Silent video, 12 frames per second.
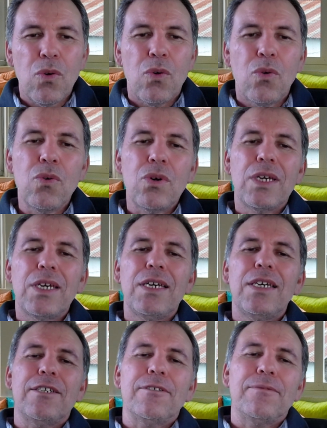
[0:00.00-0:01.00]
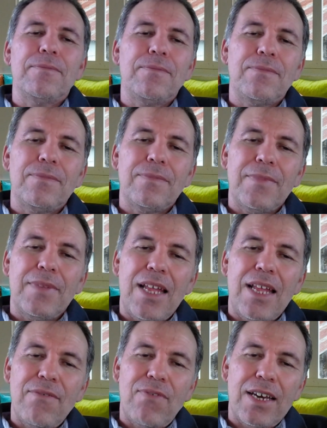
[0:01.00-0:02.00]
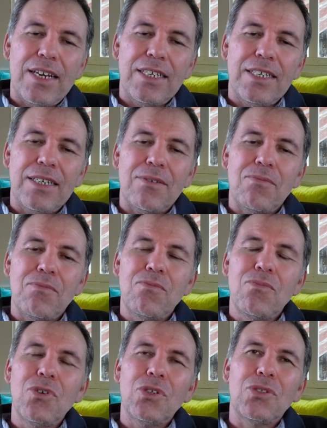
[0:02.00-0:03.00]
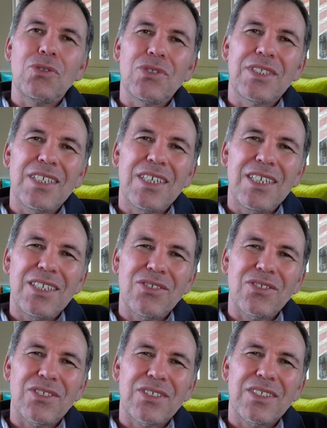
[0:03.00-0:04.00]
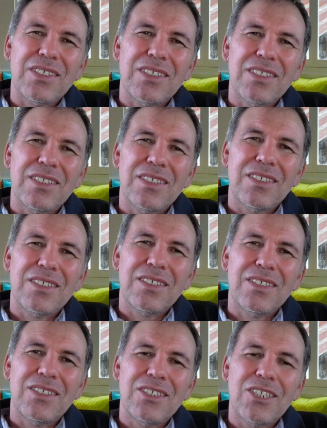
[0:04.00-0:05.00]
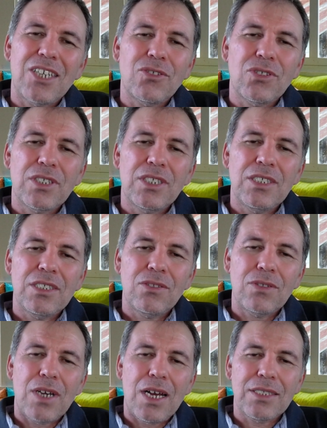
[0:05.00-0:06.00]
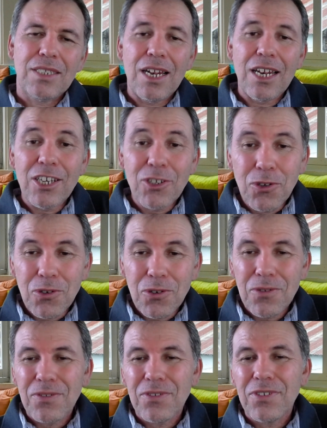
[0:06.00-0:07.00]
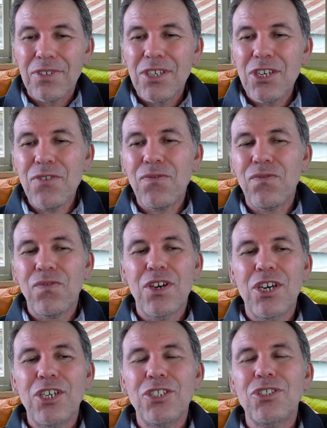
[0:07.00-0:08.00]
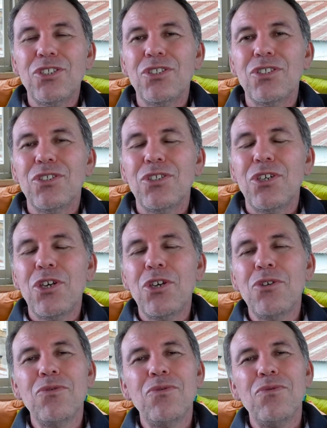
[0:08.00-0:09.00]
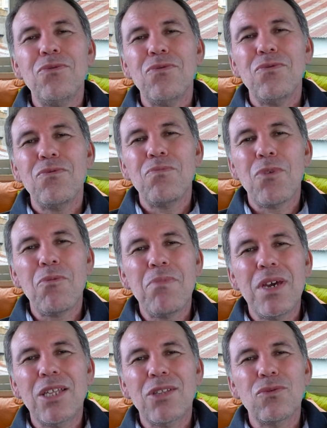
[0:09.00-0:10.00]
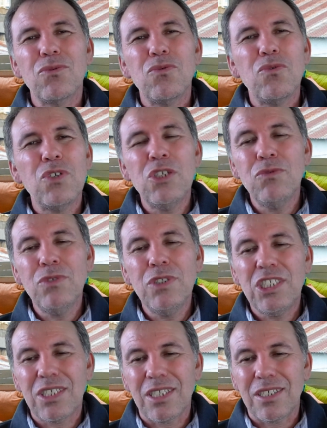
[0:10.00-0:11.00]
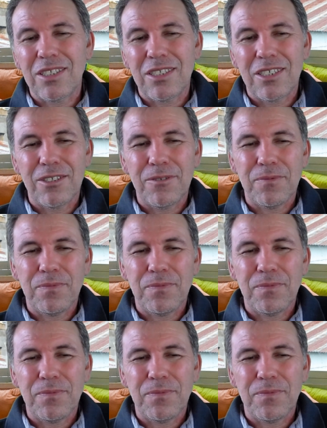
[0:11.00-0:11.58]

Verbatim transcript: O que levaria muitos anos, Jesus Cristo acelerou e fez em um momento, em um instante.